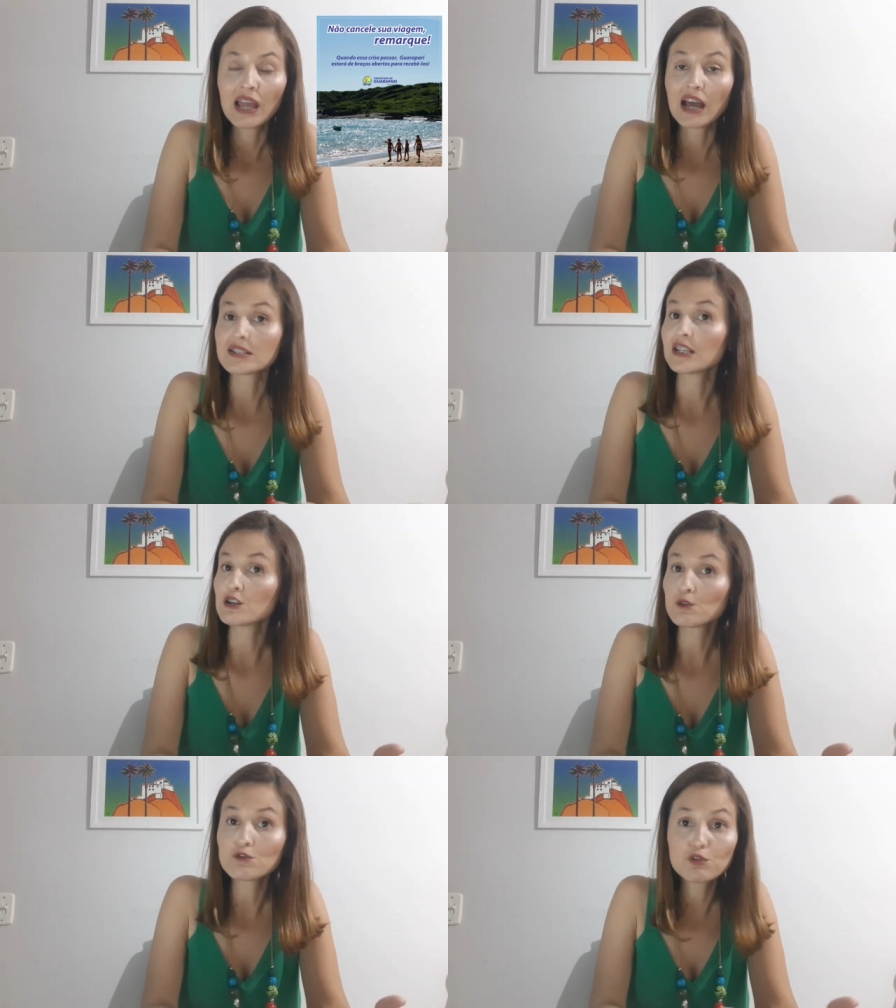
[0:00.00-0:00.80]
A
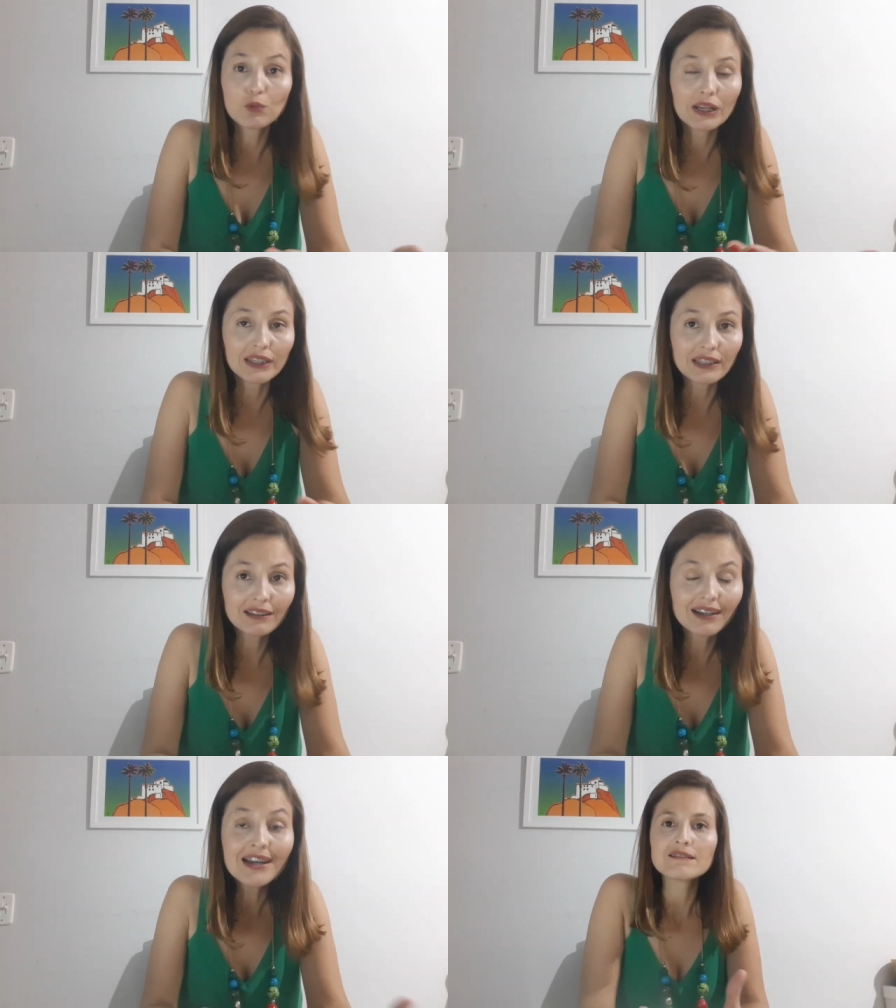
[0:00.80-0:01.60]
cidade continua
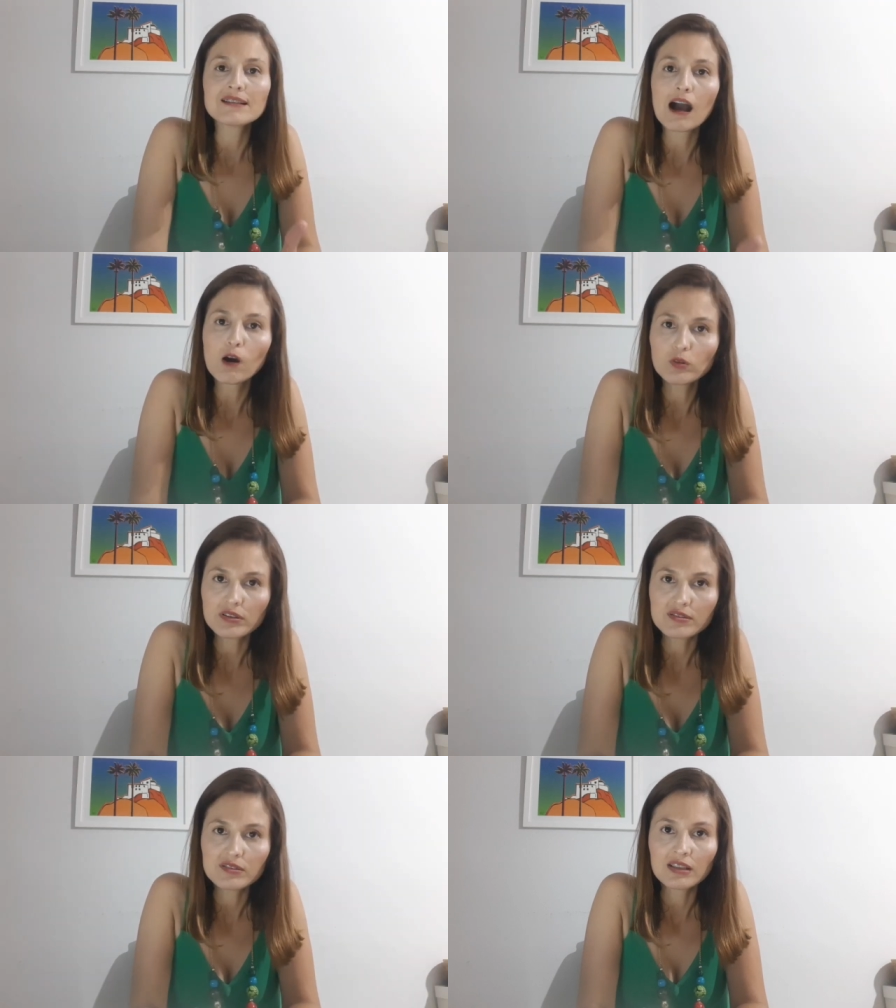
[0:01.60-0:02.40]
linda. As
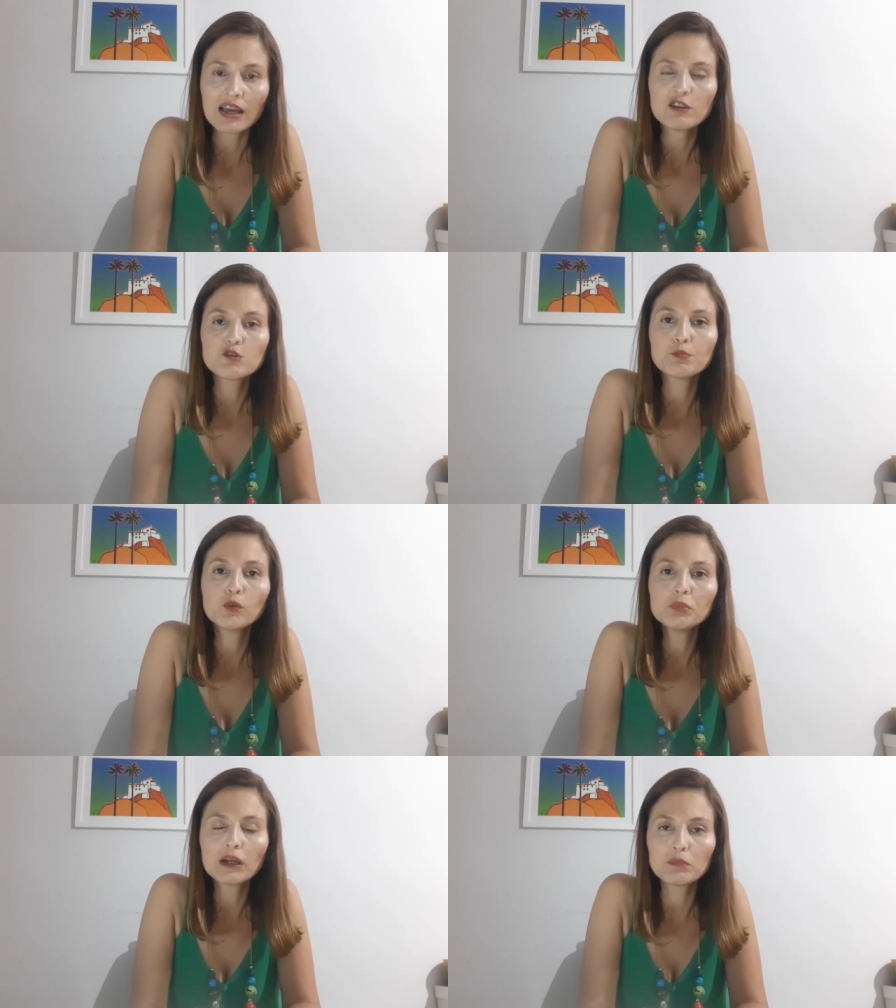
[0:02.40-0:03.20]
aulas na rede
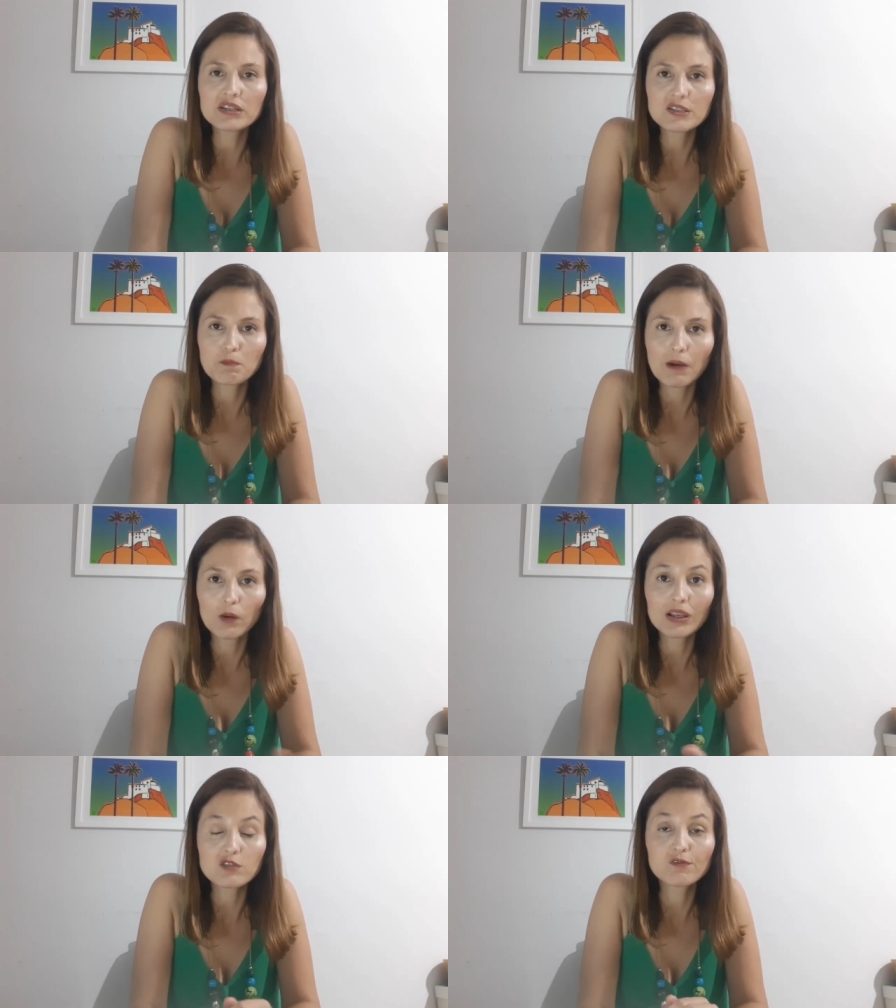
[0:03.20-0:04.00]
pública
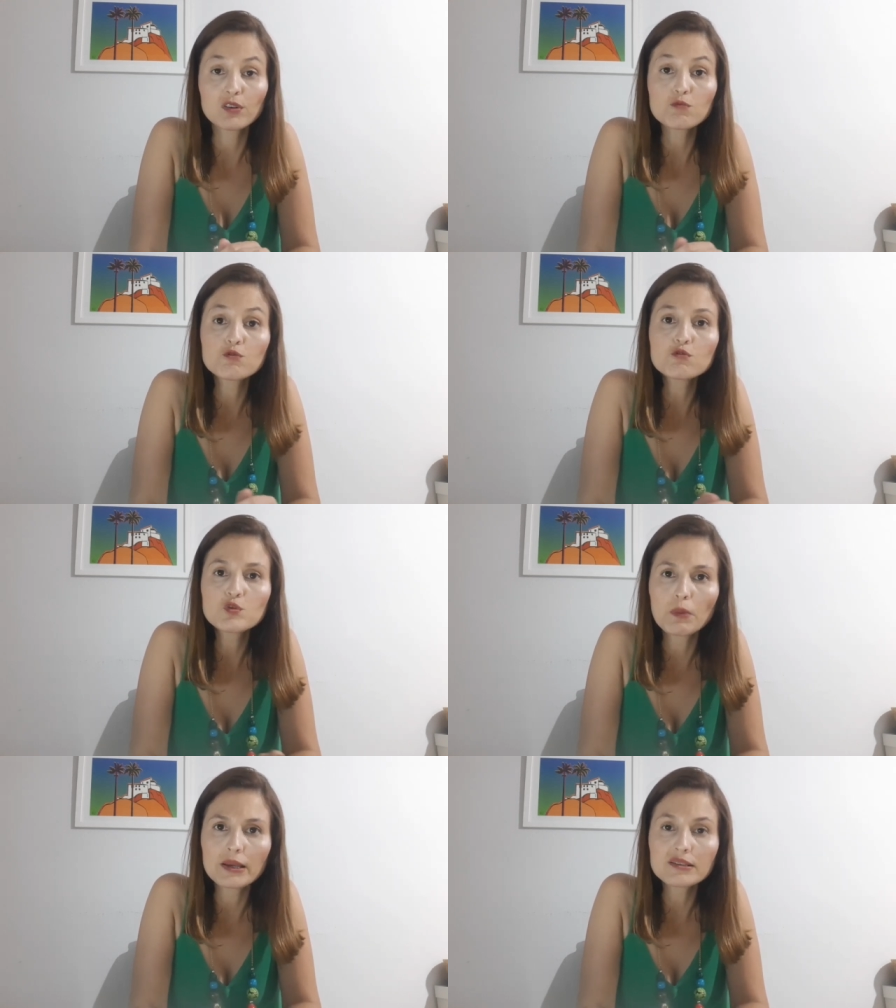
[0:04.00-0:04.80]
municipal, elas foram
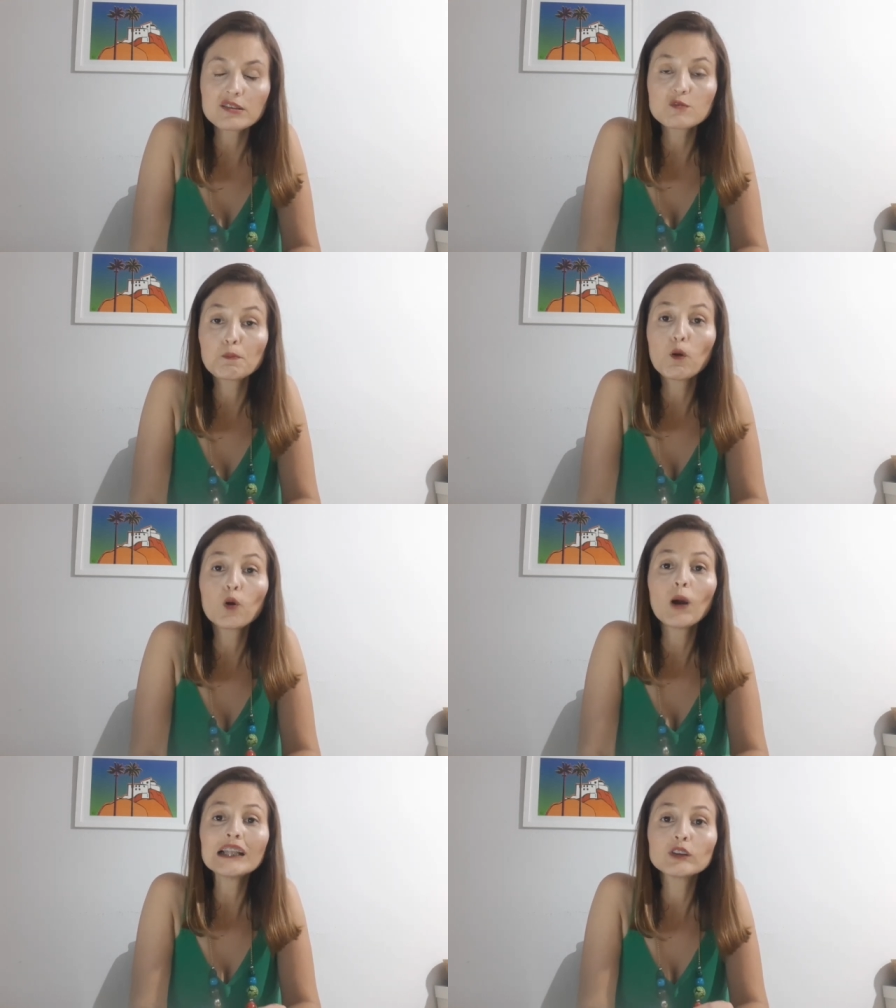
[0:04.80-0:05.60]
suspensas por
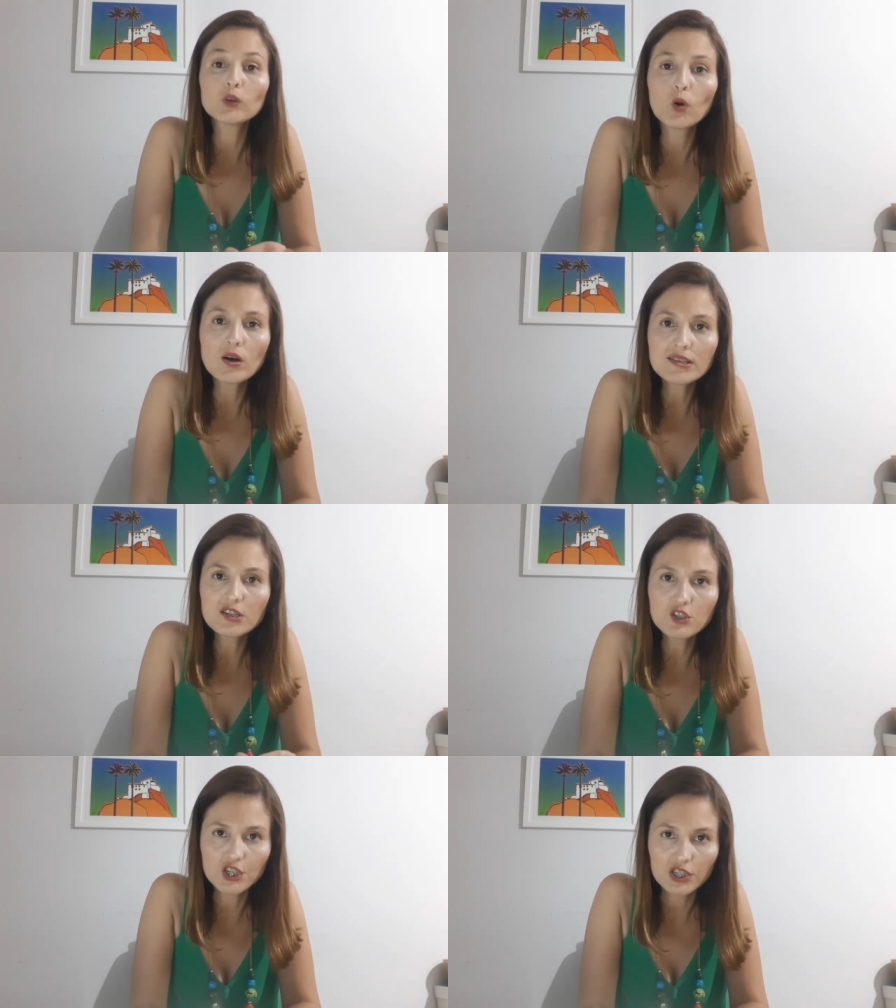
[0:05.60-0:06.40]
14
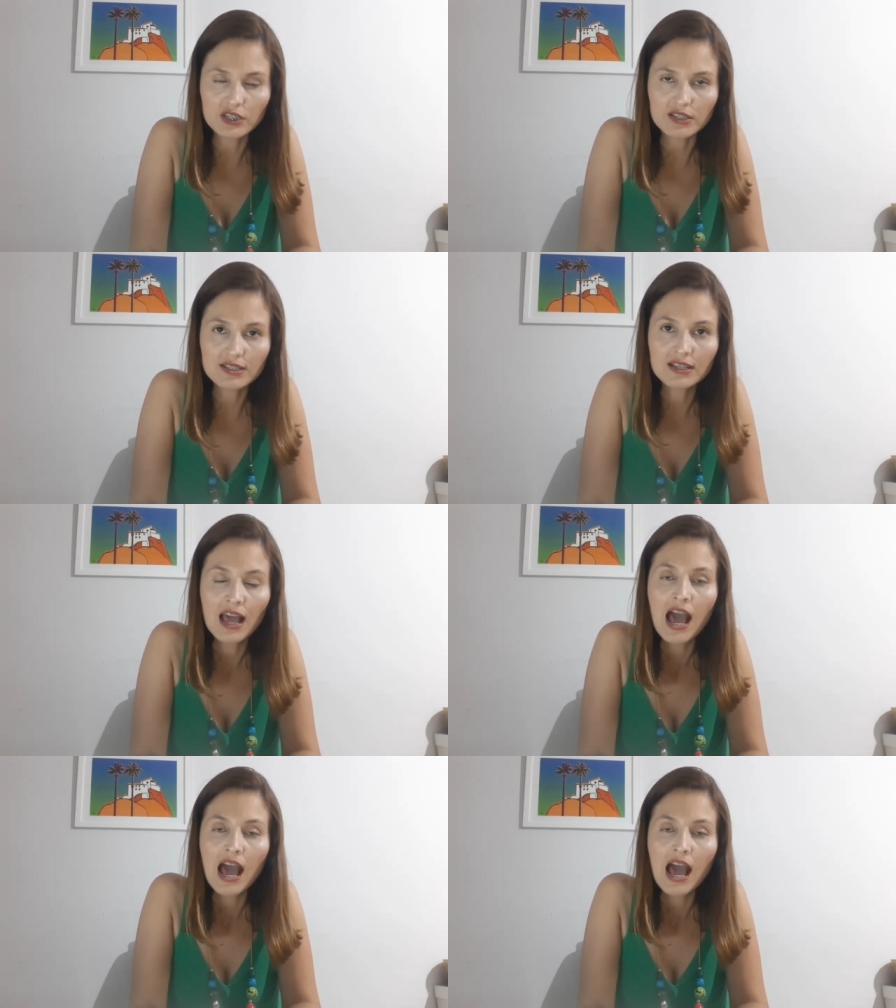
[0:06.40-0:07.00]
dias.